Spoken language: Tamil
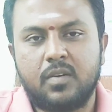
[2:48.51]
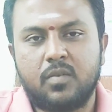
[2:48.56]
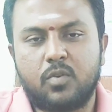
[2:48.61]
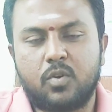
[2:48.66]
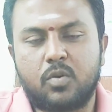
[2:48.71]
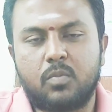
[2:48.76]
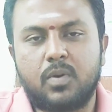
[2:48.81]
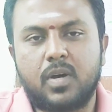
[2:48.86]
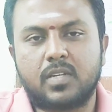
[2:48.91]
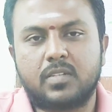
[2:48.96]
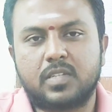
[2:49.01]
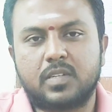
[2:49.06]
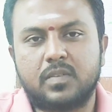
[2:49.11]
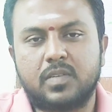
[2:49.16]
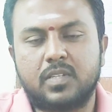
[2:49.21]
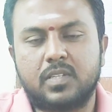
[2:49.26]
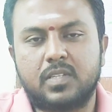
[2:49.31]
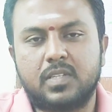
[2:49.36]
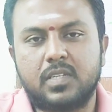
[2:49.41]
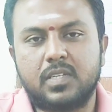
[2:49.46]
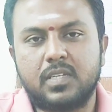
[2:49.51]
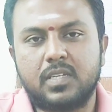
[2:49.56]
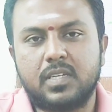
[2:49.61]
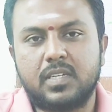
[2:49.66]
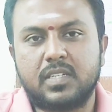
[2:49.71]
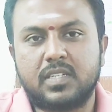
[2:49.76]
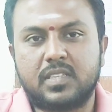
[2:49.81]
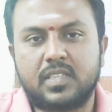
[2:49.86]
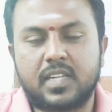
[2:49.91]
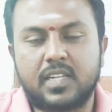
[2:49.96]
ஒரு மாதம் வந்து
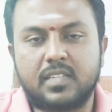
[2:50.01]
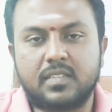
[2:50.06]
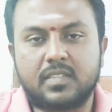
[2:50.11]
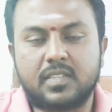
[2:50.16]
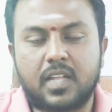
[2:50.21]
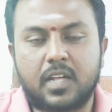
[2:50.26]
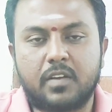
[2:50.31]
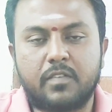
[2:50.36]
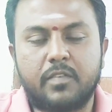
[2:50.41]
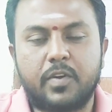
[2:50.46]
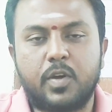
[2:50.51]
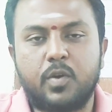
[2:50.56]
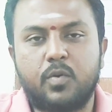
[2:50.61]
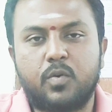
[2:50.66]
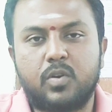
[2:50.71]
இந்த சர்வே